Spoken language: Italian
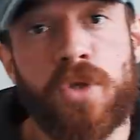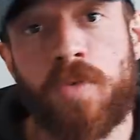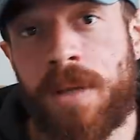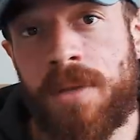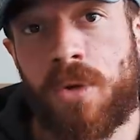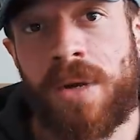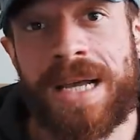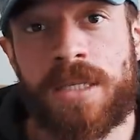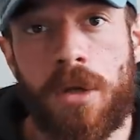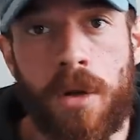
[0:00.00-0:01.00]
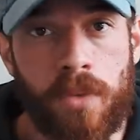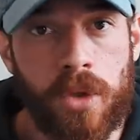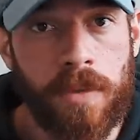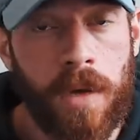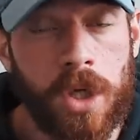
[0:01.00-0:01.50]
svuotamento gastrico è
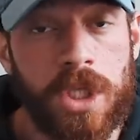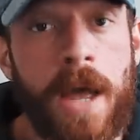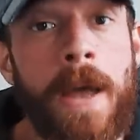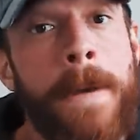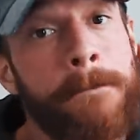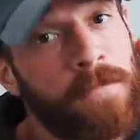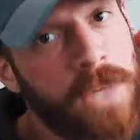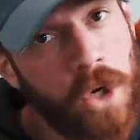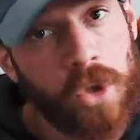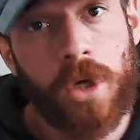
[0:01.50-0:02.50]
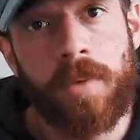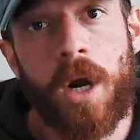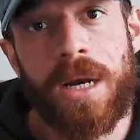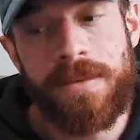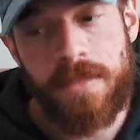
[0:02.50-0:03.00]
molto veloce, di contro
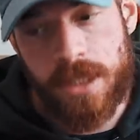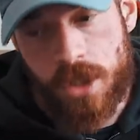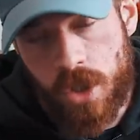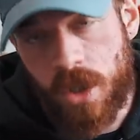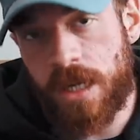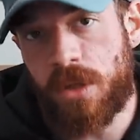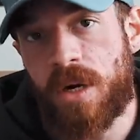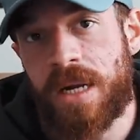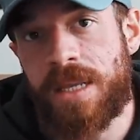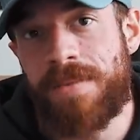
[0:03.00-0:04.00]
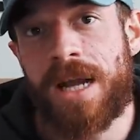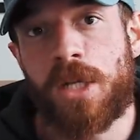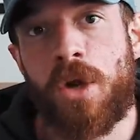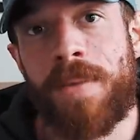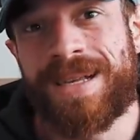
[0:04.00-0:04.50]
però l'immissione nel torrente
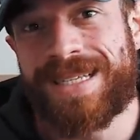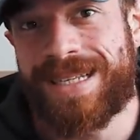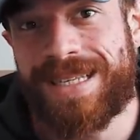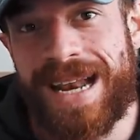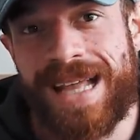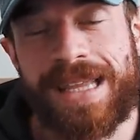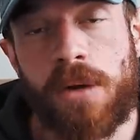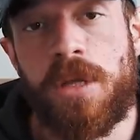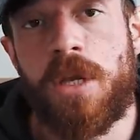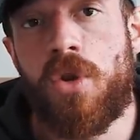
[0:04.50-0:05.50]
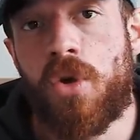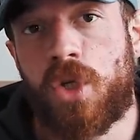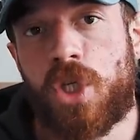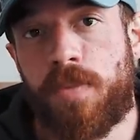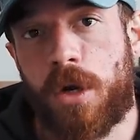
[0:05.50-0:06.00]
martico è abbastanza lenta, quindi
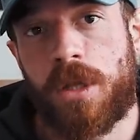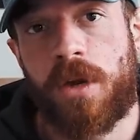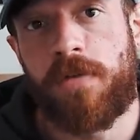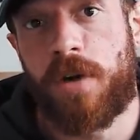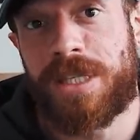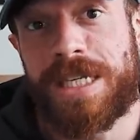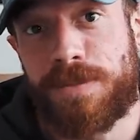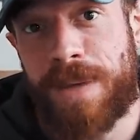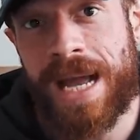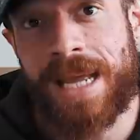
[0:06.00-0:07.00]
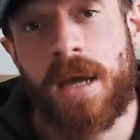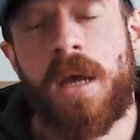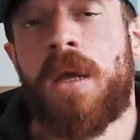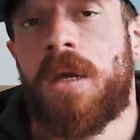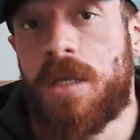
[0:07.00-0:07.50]
non ci portano a forti spike
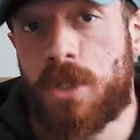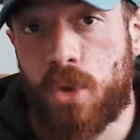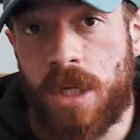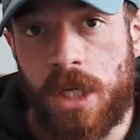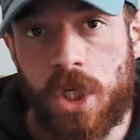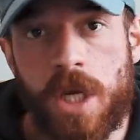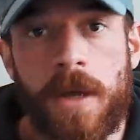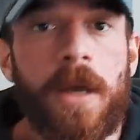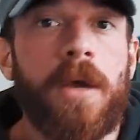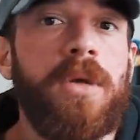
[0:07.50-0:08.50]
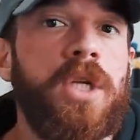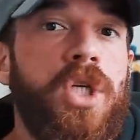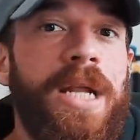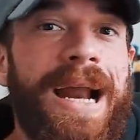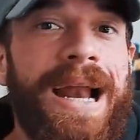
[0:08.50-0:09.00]
insulinici. Quindi in
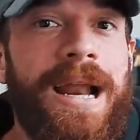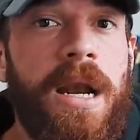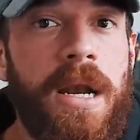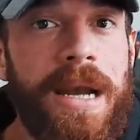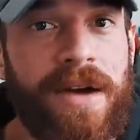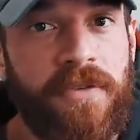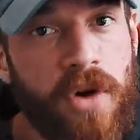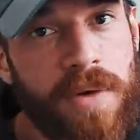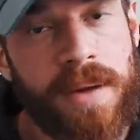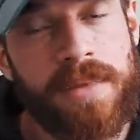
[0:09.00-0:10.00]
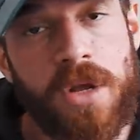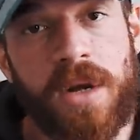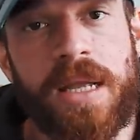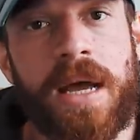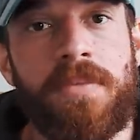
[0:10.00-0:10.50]
generale la forma
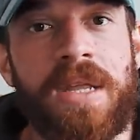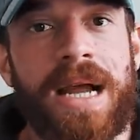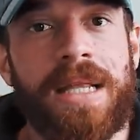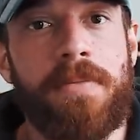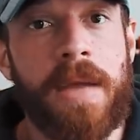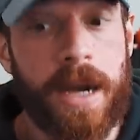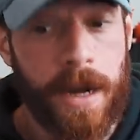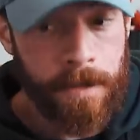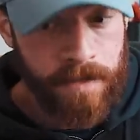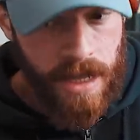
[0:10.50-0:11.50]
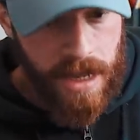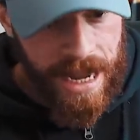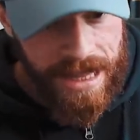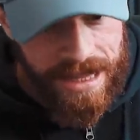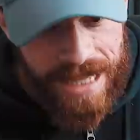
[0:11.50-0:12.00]
migliore di carboidrati per
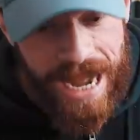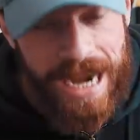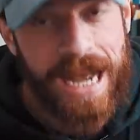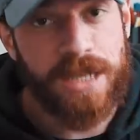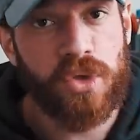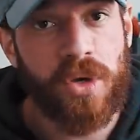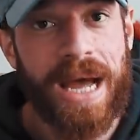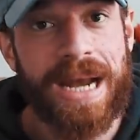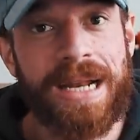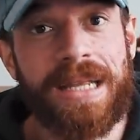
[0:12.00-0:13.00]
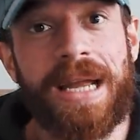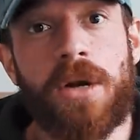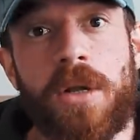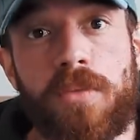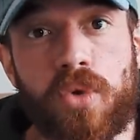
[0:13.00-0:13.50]
andare a stoccarli
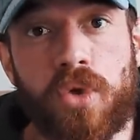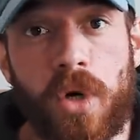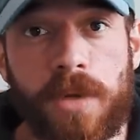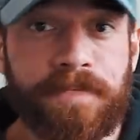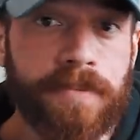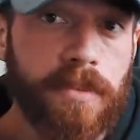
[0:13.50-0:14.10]
all'interno del muscolo